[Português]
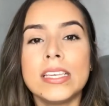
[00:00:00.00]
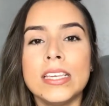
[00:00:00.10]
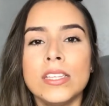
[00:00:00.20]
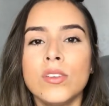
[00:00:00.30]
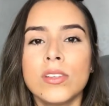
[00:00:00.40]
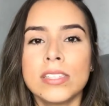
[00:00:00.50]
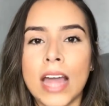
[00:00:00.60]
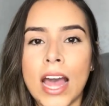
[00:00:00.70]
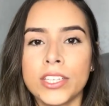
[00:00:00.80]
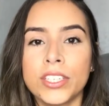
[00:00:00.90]

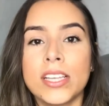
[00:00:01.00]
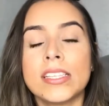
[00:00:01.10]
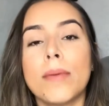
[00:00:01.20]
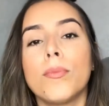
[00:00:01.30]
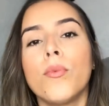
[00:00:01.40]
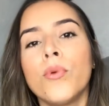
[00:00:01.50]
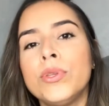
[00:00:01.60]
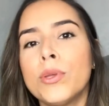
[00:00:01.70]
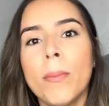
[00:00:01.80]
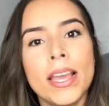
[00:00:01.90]
isostáticas é
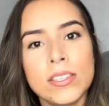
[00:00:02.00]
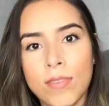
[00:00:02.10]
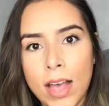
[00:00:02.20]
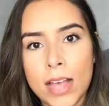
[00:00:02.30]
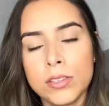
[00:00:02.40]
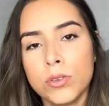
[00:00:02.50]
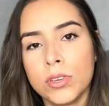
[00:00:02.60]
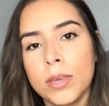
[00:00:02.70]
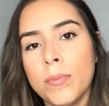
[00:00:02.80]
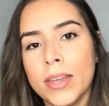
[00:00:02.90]
muito mais fácil
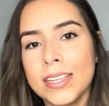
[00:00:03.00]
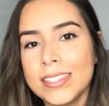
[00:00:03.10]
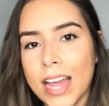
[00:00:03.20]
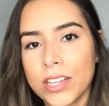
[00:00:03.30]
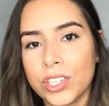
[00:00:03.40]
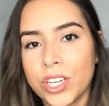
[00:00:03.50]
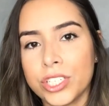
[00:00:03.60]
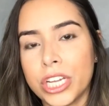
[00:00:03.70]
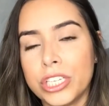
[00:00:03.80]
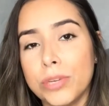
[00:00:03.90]
que hiperestática,
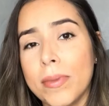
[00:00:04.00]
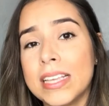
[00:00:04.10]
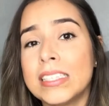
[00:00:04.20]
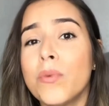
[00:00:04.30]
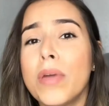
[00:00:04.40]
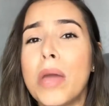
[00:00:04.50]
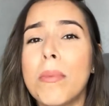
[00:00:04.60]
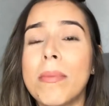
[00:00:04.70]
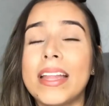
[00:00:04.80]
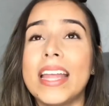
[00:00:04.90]
gente. Mas não é uma
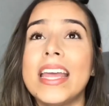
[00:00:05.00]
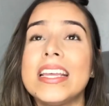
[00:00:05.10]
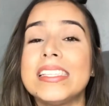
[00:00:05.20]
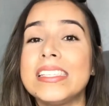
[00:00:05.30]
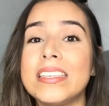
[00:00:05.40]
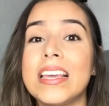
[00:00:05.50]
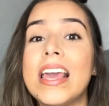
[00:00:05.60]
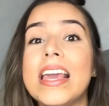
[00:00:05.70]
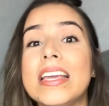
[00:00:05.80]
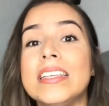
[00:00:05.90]
matéria, assim,
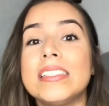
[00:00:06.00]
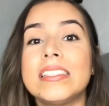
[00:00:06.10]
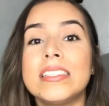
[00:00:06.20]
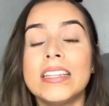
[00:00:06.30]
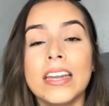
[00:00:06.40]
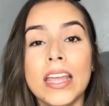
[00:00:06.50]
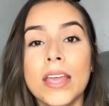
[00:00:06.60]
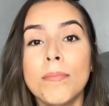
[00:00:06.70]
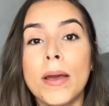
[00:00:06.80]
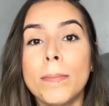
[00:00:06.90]

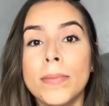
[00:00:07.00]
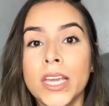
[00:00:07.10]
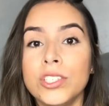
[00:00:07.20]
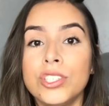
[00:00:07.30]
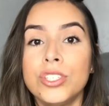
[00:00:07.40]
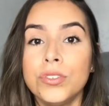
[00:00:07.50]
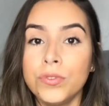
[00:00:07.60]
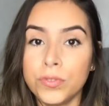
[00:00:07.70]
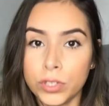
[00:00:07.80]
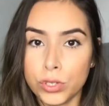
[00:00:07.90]
extremamente
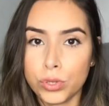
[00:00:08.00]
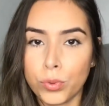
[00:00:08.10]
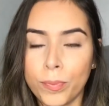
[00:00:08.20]
difícil